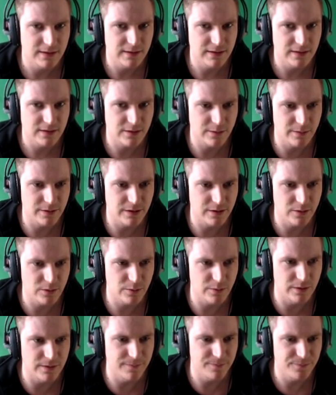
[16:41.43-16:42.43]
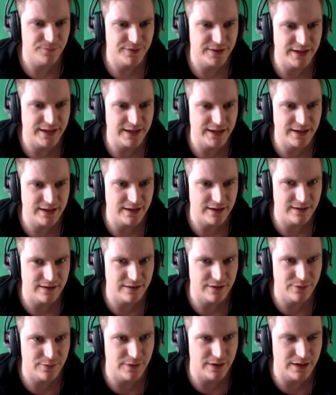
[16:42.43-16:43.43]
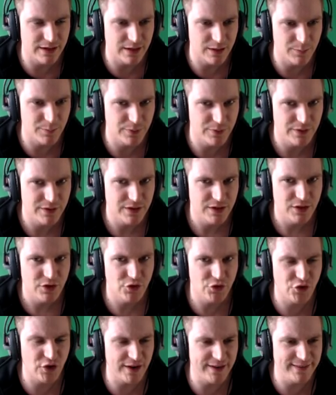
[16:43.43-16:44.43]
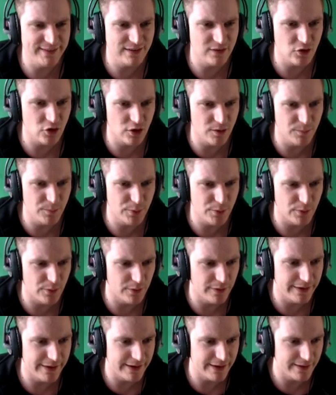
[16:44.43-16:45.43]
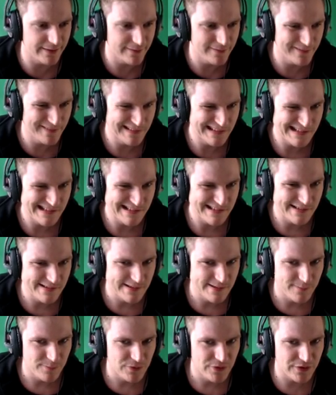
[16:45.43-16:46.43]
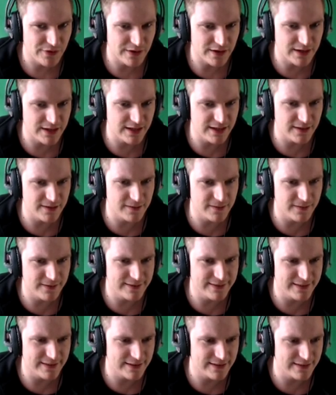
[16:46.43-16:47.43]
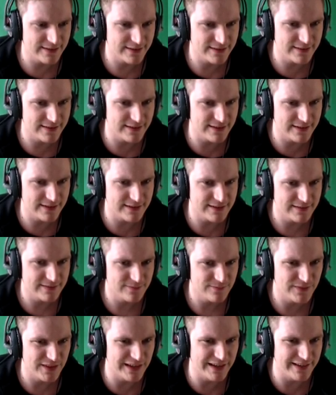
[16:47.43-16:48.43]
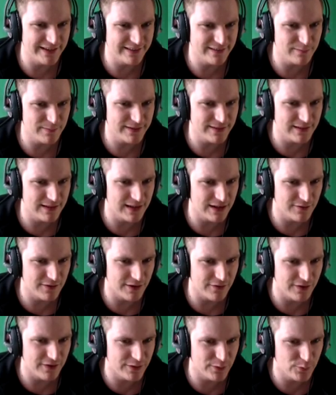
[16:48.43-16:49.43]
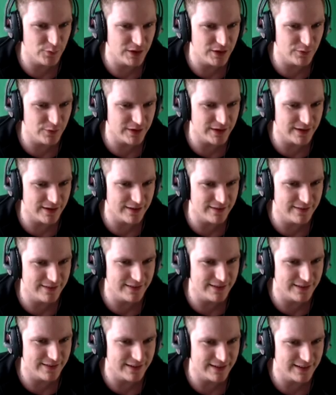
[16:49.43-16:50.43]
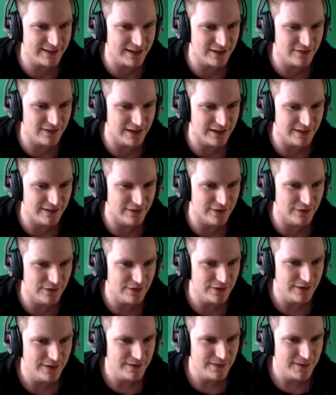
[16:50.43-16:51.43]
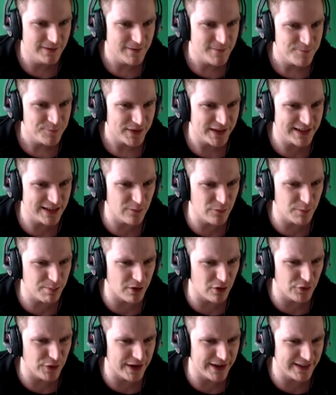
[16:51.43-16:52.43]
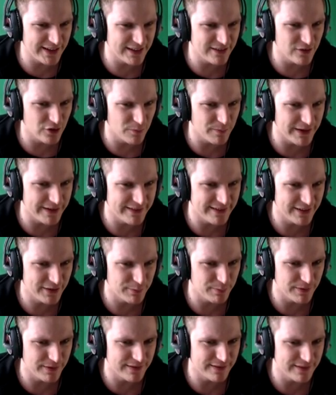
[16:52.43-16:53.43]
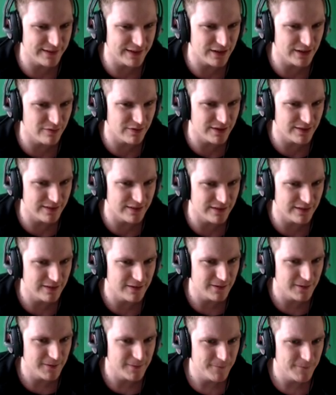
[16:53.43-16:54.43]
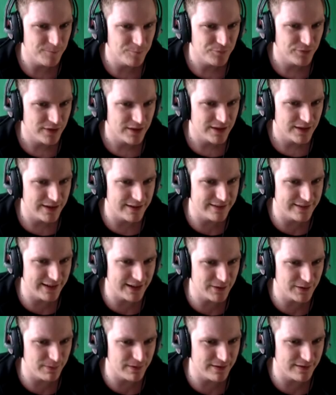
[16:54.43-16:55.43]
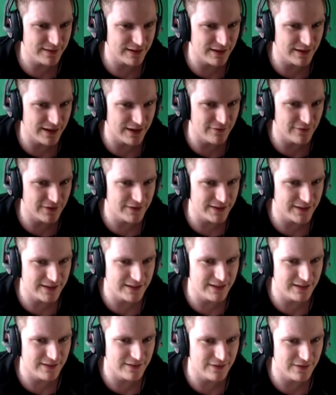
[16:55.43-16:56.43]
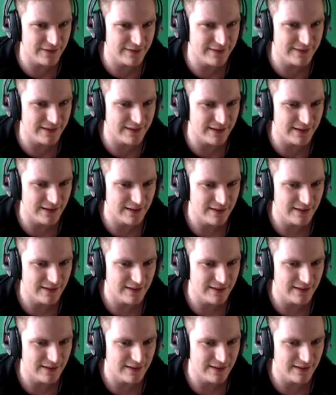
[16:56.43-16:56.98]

Komm ich nicht rüber. Ach, kacke, das war RIP. Scheiß Grompo, ey. So, Raketen, zack, zack, zack. Naja, das ist ein bisschen langweilig. Wenn so viele wir, dann sieht das echt langweilig aus. Ich glaube, wir brauchen eigentlich noch mehr Attack Speed. Das ist echt wichtig. Attack Speed ist halt einfach der Key to the City.